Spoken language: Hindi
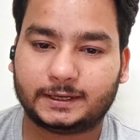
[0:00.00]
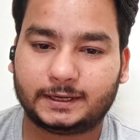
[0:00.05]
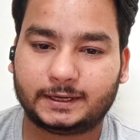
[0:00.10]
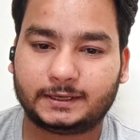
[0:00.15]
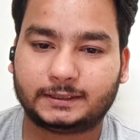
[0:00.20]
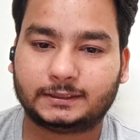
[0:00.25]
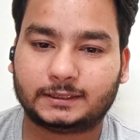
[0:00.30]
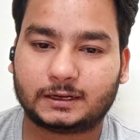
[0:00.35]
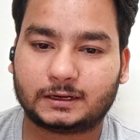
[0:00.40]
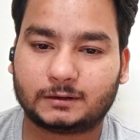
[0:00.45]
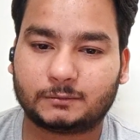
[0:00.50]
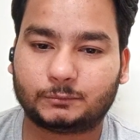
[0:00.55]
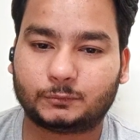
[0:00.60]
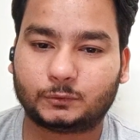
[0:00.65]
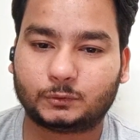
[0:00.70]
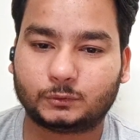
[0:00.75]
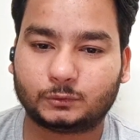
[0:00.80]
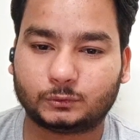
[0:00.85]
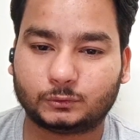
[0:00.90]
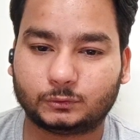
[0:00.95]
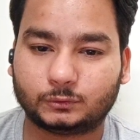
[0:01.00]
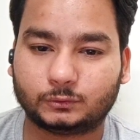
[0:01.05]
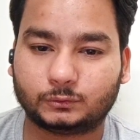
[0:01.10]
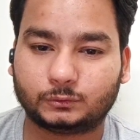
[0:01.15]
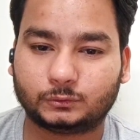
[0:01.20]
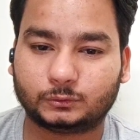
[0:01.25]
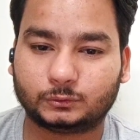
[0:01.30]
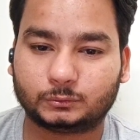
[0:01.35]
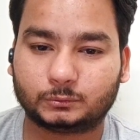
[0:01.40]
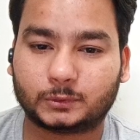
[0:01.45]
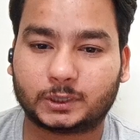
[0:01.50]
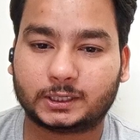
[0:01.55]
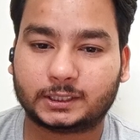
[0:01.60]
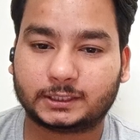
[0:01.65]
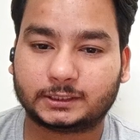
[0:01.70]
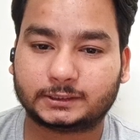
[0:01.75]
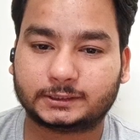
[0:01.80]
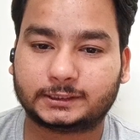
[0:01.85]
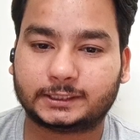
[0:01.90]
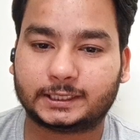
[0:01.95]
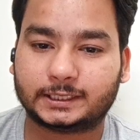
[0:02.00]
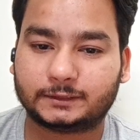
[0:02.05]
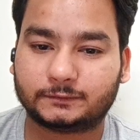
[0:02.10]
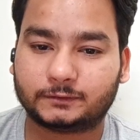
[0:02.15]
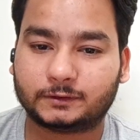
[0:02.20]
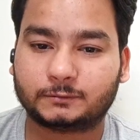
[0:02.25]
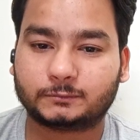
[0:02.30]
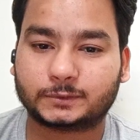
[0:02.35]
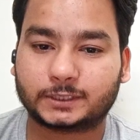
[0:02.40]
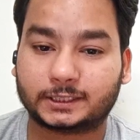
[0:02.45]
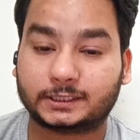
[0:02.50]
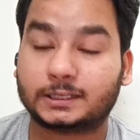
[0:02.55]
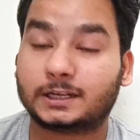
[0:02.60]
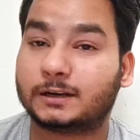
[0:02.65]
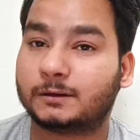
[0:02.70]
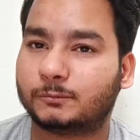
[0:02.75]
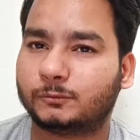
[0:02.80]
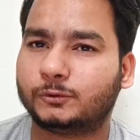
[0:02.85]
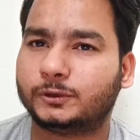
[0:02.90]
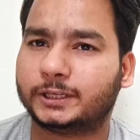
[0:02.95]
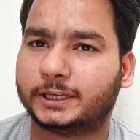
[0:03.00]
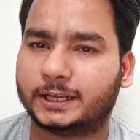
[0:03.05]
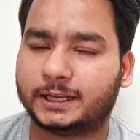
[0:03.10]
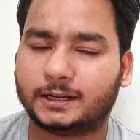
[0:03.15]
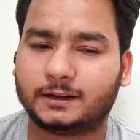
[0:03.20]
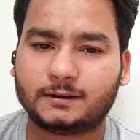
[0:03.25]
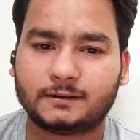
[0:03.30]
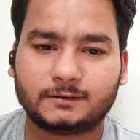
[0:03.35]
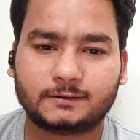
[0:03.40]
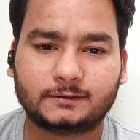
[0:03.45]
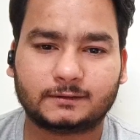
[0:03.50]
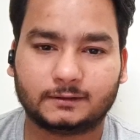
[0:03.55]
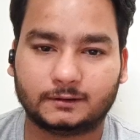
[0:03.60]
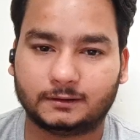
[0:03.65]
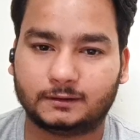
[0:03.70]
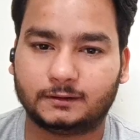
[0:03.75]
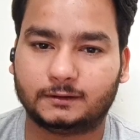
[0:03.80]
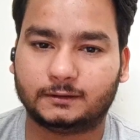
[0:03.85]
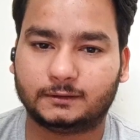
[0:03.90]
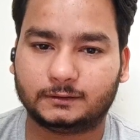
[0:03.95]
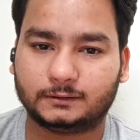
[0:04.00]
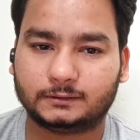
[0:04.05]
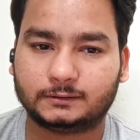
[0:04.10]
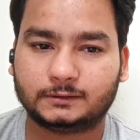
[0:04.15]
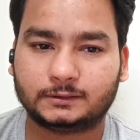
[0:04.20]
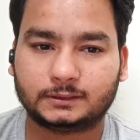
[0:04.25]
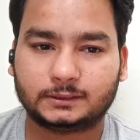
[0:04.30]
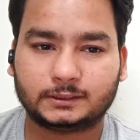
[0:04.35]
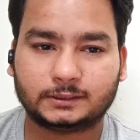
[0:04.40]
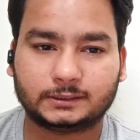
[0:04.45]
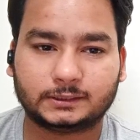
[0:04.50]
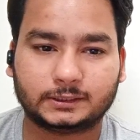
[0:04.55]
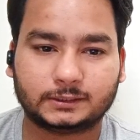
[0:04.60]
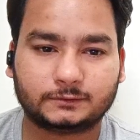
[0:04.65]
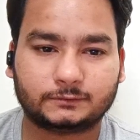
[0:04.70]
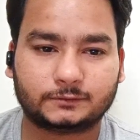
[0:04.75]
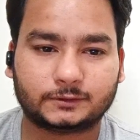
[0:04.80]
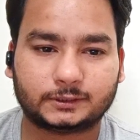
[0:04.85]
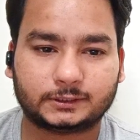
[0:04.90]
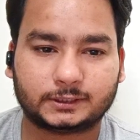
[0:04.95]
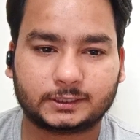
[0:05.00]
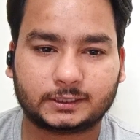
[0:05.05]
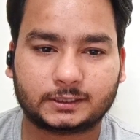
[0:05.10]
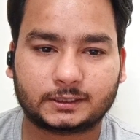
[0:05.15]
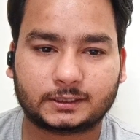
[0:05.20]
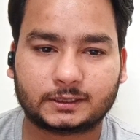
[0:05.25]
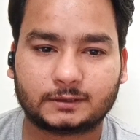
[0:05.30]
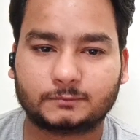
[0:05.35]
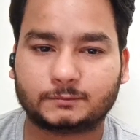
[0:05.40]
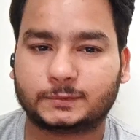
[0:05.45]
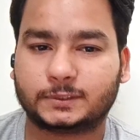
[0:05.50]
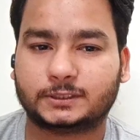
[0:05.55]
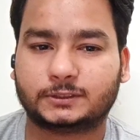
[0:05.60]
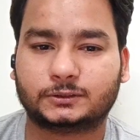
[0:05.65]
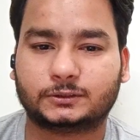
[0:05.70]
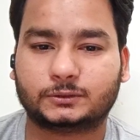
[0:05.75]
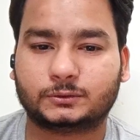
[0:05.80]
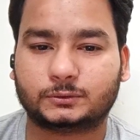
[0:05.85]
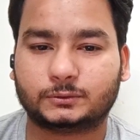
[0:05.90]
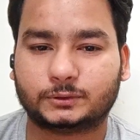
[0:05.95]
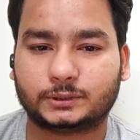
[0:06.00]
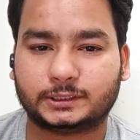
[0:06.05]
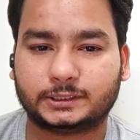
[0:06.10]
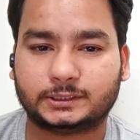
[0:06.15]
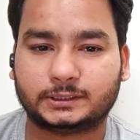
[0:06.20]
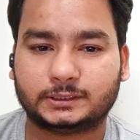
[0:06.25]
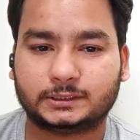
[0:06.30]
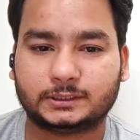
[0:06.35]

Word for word: एकता कपूर बालाजी टेलीफिल्म से एकता कपूर की है ना हाँ दिस विंटर कम्स अ स्टोरी